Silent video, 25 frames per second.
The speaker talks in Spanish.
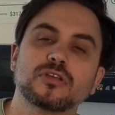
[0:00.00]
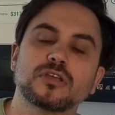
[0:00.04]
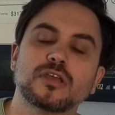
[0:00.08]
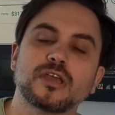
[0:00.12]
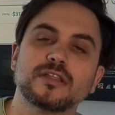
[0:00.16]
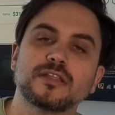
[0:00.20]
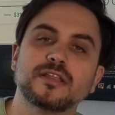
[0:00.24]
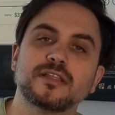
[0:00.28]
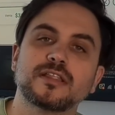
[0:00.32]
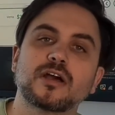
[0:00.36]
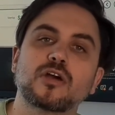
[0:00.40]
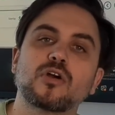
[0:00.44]

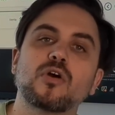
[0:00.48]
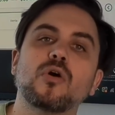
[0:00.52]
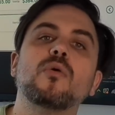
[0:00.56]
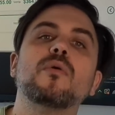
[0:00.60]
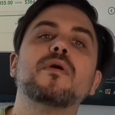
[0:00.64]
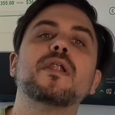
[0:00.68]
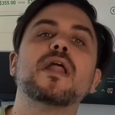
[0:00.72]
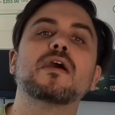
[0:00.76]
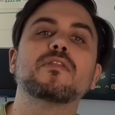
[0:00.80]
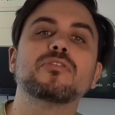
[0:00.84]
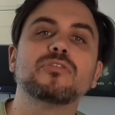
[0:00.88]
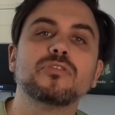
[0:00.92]
que te está
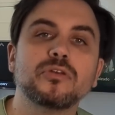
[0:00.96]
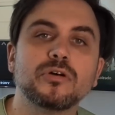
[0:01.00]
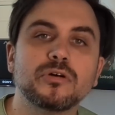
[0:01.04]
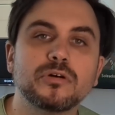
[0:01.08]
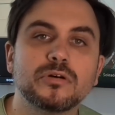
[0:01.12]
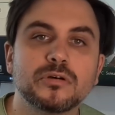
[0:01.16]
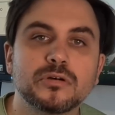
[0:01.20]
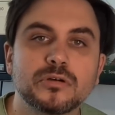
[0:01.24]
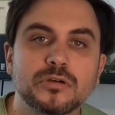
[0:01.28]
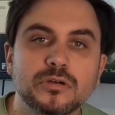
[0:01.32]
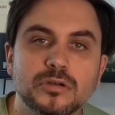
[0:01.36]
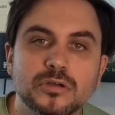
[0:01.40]

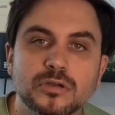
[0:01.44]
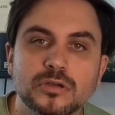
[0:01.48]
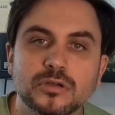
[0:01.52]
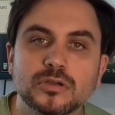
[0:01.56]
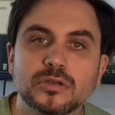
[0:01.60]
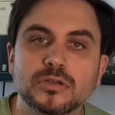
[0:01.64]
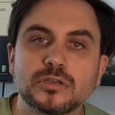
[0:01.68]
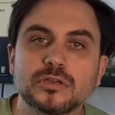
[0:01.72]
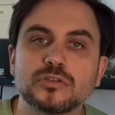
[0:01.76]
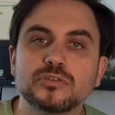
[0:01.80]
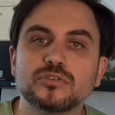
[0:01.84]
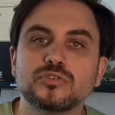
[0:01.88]
cobrando
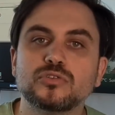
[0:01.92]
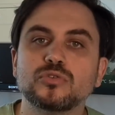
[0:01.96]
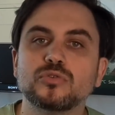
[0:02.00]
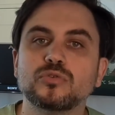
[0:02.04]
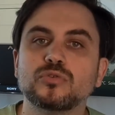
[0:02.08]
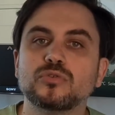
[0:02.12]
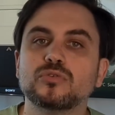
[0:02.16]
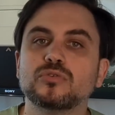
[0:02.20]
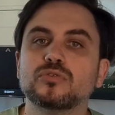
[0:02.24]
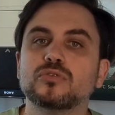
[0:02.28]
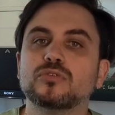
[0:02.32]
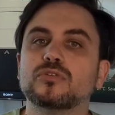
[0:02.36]

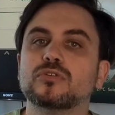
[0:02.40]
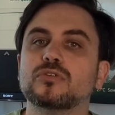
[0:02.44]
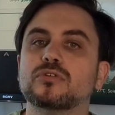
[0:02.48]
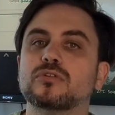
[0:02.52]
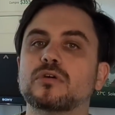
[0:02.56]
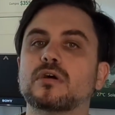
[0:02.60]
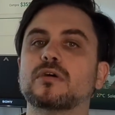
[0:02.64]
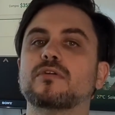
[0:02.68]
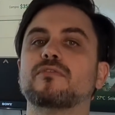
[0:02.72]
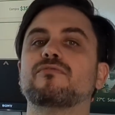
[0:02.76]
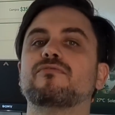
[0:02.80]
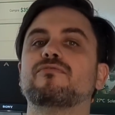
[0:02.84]
tu
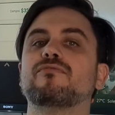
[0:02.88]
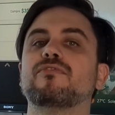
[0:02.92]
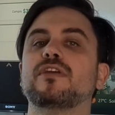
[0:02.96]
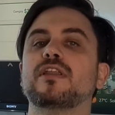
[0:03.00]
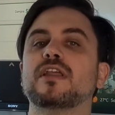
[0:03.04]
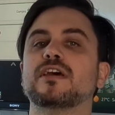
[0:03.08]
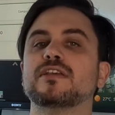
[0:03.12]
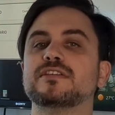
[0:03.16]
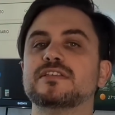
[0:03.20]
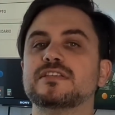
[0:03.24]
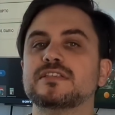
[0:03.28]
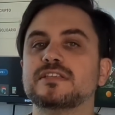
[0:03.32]

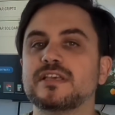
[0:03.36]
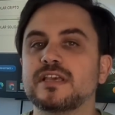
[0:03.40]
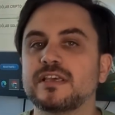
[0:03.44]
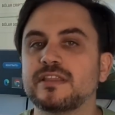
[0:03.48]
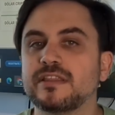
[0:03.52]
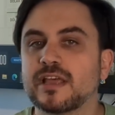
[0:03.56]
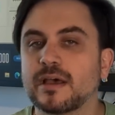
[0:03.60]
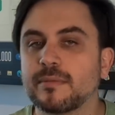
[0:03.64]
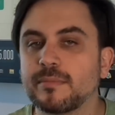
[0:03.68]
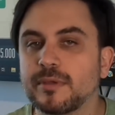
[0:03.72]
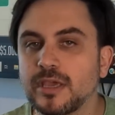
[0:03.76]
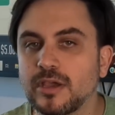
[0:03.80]

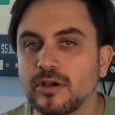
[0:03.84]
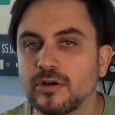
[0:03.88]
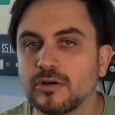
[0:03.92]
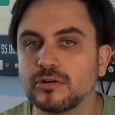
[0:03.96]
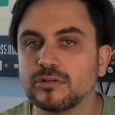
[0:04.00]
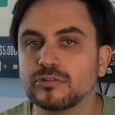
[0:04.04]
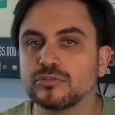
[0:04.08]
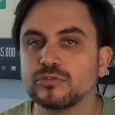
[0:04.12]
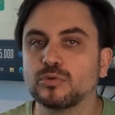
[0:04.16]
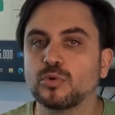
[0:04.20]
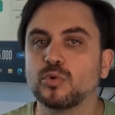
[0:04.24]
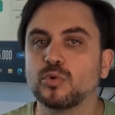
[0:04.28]
financista
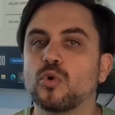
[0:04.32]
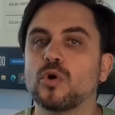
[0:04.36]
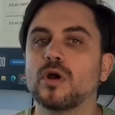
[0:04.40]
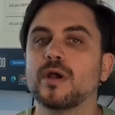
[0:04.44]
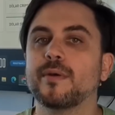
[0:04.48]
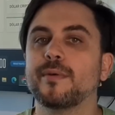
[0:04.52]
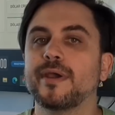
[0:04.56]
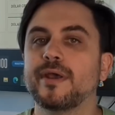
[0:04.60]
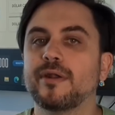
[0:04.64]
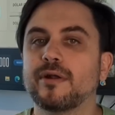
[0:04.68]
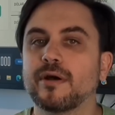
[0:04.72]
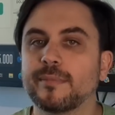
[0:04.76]
amigo,
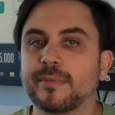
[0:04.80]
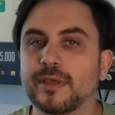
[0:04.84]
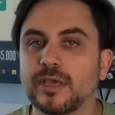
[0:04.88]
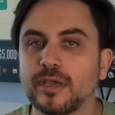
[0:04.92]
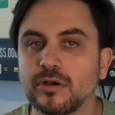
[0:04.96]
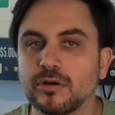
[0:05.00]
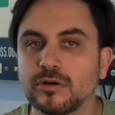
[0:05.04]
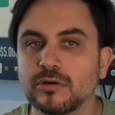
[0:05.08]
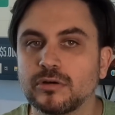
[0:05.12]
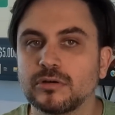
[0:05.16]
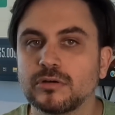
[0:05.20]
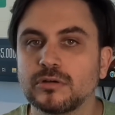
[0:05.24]
cuevero
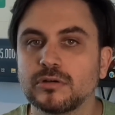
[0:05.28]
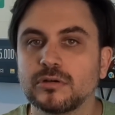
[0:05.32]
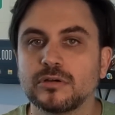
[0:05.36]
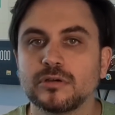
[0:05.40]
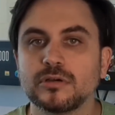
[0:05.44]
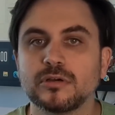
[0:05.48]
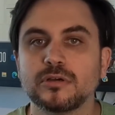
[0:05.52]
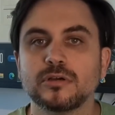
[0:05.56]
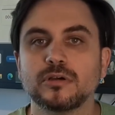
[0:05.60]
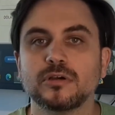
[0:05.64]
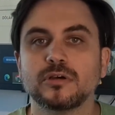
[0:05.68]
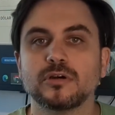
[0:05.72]
amigo
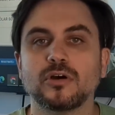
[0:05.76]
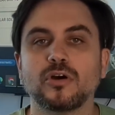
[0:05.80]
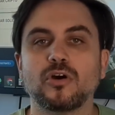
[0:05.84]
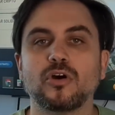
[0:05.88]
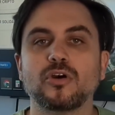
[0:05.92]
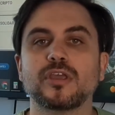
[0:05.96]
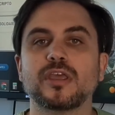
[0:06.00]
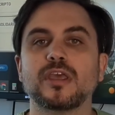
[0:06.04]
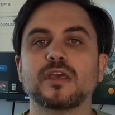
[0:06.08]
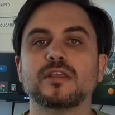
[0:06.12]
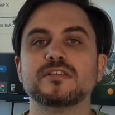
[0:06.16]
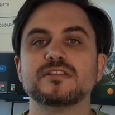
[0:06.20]

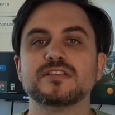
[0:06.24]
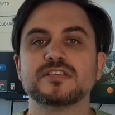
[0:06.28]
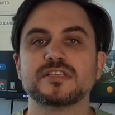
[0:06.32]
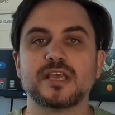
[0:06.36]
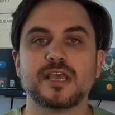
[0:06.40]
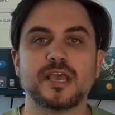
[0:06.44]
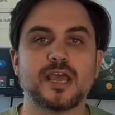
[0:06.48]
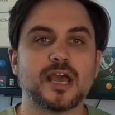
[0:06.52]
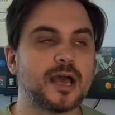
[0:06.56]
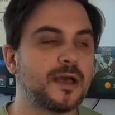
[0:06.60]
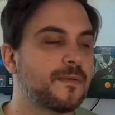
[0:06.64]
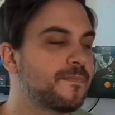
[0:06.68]
o quien
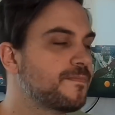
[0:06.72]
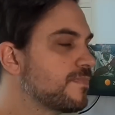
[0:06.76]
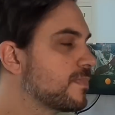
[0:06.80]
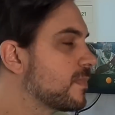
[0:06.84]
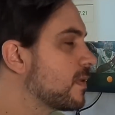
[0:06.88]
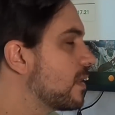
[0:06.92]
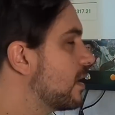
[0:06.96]
sea.